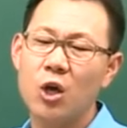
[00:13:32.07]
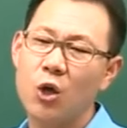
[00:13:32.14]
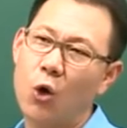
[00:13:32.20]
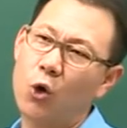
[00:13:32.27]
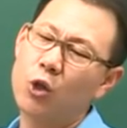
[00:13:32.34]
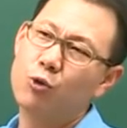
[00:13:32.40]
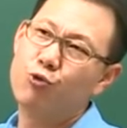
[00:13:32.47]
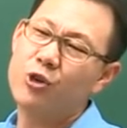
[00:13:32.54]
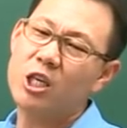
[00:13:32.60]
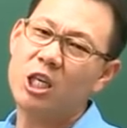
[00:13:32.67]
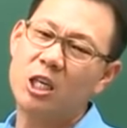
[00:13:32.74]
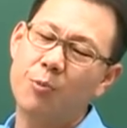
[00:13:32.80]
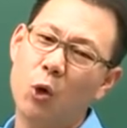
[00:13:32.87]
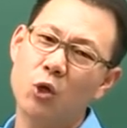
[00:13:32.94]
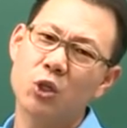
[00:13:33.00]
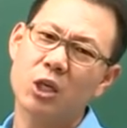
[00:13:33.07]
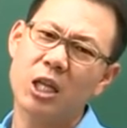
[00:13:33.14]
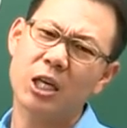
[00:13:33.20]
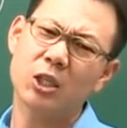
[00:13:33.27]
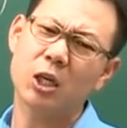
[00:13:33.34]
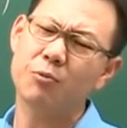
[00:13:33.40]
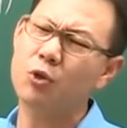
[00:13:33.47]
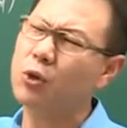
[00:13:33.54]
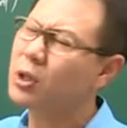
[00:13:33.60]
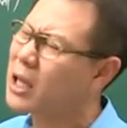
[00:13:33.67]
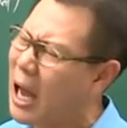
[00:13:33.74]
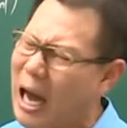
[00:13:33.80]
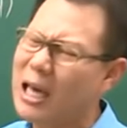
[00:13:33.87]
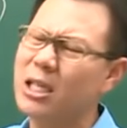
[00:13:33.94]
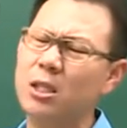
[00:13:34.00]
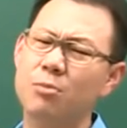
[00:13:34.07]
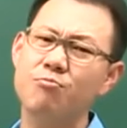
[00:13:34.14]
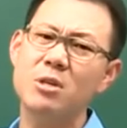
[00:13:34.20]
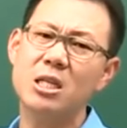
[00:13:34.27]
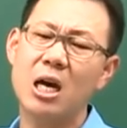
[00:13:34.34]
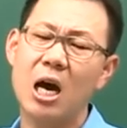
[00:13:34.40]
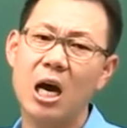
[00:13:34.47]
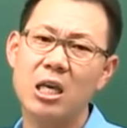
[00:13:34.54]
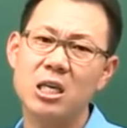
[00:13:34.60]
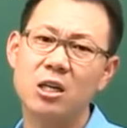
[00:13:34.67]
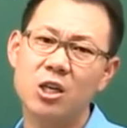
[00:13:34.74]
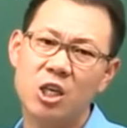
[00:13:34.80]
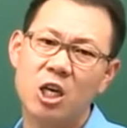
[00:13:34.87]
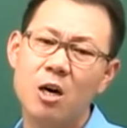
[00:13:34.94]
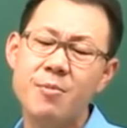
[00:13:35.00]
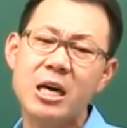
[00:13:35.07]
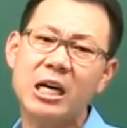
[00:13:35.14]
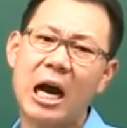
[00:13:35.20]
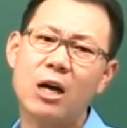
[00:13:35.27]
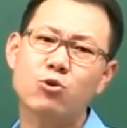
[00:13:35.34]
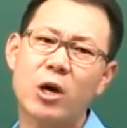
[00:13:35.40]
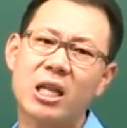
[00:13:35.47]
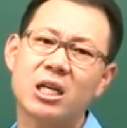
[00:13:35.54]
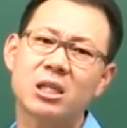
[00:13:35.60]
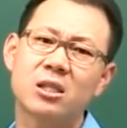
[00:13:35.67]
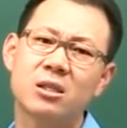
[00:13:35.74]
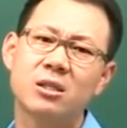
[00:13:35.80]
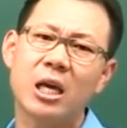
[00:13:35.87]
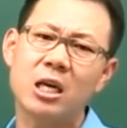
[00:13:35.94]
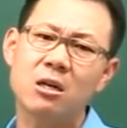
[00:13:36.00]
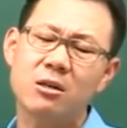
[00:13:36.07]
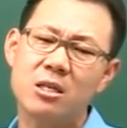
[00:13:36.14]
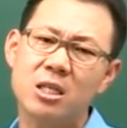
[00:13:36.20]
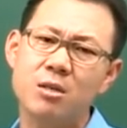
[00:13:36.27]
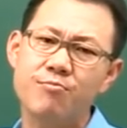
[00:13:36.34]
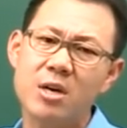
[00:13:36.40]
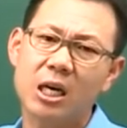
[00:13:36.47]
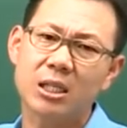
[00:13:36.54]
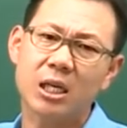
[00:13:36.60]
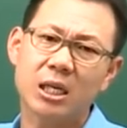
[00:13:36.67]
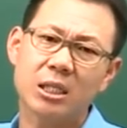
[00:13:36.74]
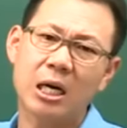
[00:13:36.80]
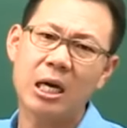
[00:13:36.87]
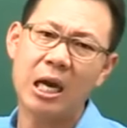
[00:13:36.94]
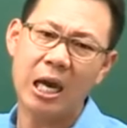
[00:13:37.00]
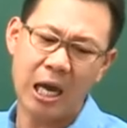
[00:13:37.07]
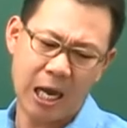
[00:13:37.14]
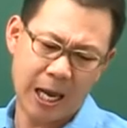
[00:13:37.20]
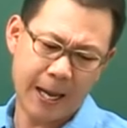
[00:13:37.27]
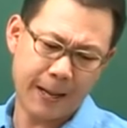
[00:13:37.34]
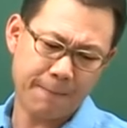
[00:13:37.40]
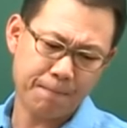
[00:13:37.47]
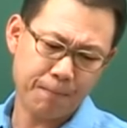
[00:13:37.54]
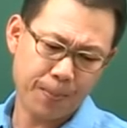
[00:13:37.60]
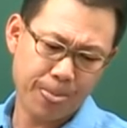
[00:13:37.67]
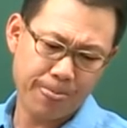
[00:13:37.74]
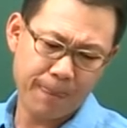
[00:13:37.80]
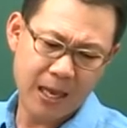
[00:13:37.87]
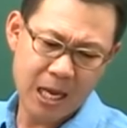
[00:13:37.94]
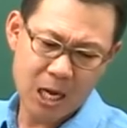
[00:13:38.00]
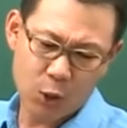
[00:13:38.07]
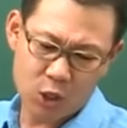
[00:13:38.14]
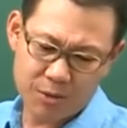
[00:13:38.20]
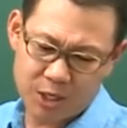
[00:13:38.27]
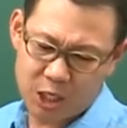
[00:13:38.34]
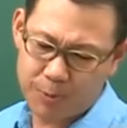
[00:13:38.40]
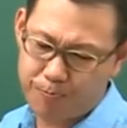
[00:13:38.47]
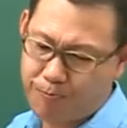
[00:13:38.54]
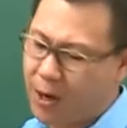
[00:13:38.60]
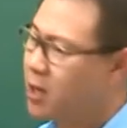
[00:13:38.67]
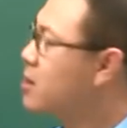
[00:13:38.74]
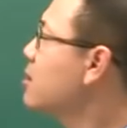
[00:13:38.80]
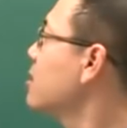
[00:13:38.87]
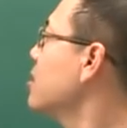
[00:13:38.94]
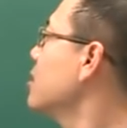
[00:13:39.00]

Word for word: 요건 우리 기본 선화서부는 다 있습니다. 이거 겸익 강조 안 하는 선생이 어디 있습니까, 세상에. 그 다음에 10번.